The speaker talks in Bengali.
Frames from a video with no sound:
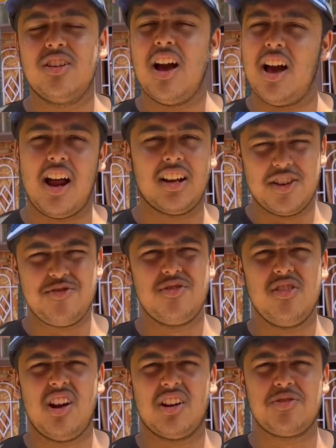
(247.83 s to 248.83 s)
হ্যাঁ আর কিছু
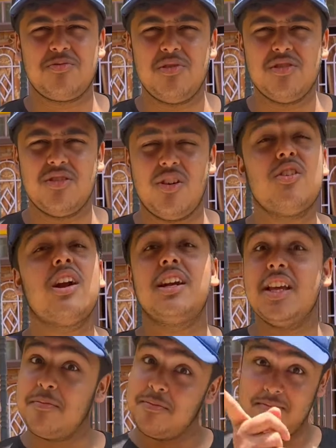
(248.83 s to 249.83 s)
ছিল আর কিছু বলেছি ও না
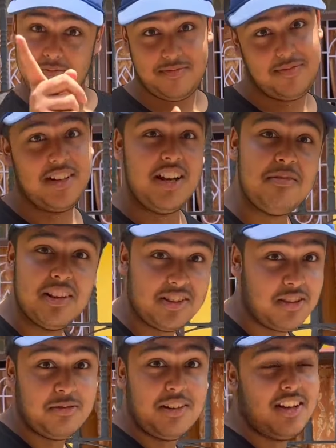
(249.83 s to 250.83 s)
ডিম ডিম আনতে
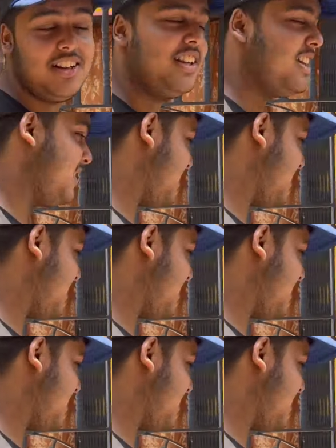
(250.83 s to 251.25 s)
হবে হ্যাঁ ঠিক